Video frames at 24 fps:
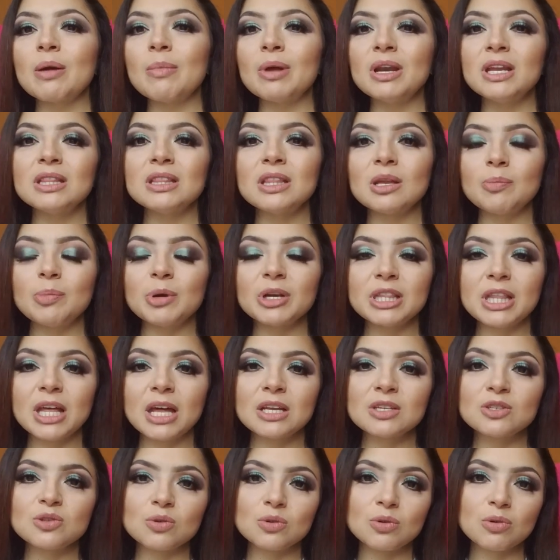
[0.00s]
malinterpretar
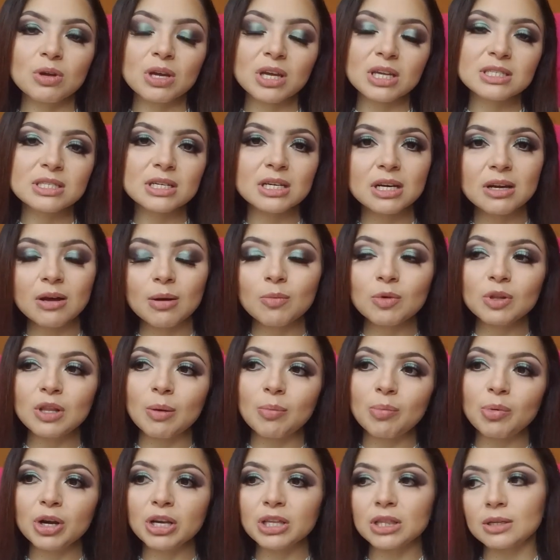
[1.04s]
eso, ¿no? de que cerrábamos
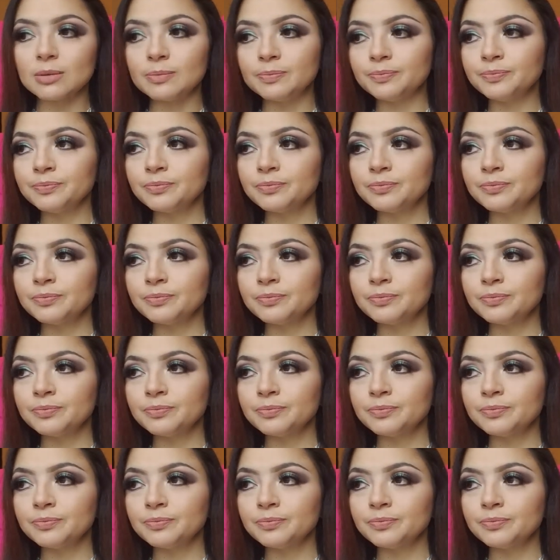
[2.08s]
la puerta